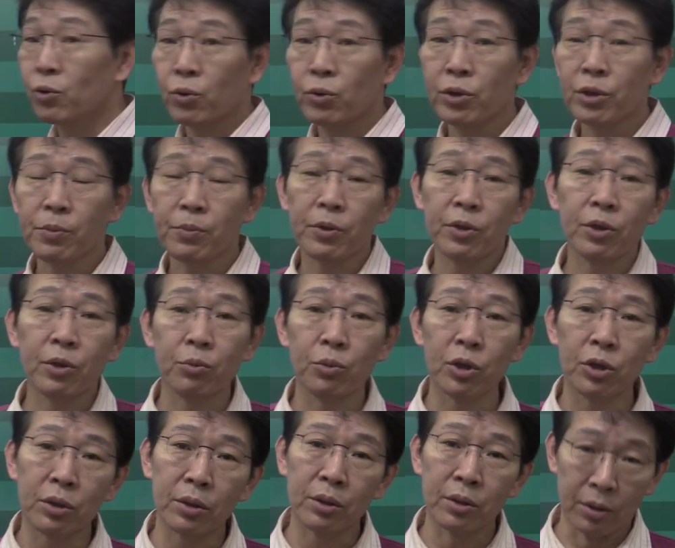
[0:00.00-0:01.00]
엑소를
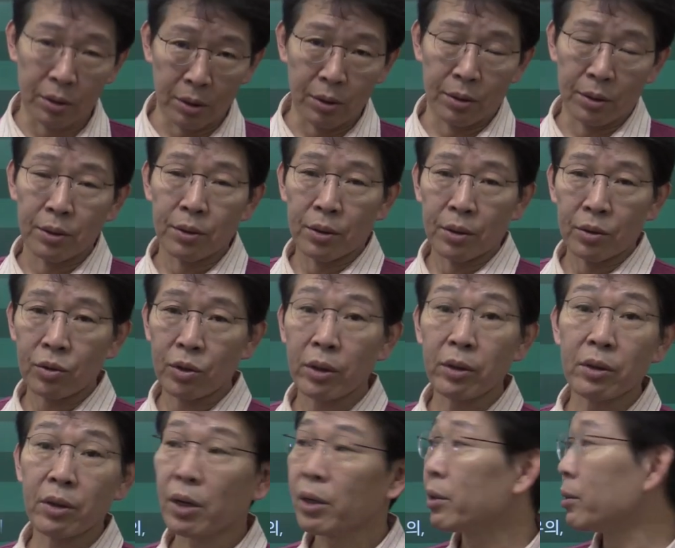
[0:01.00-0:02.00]
집어넣으면
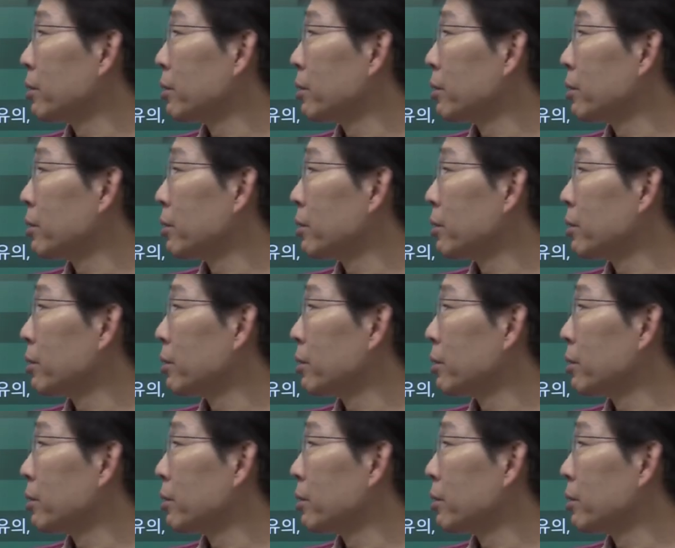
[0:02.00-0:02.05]
된다